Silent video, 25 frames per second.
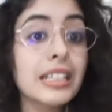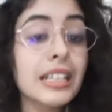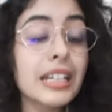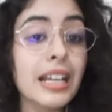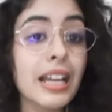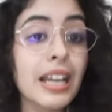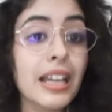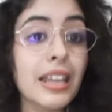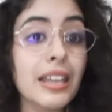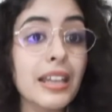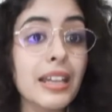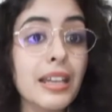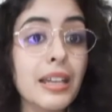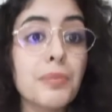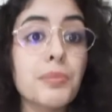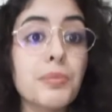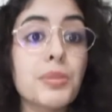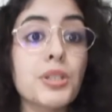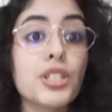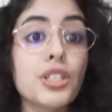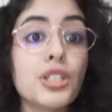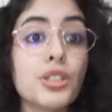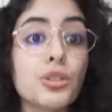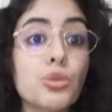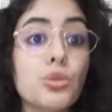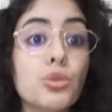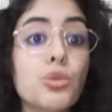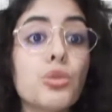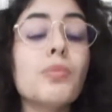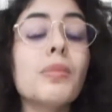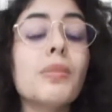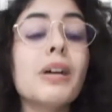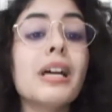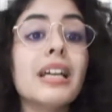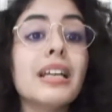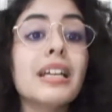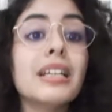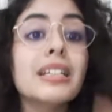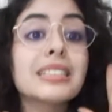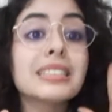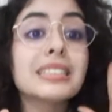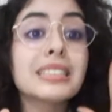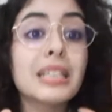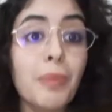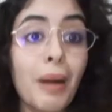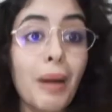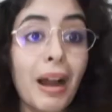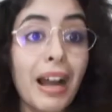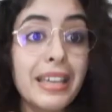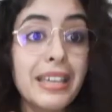هذايا باش يدوم
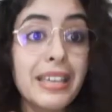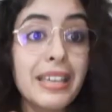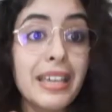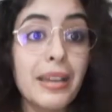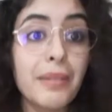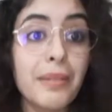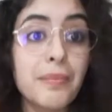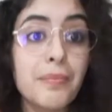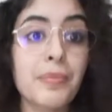سبعة أيام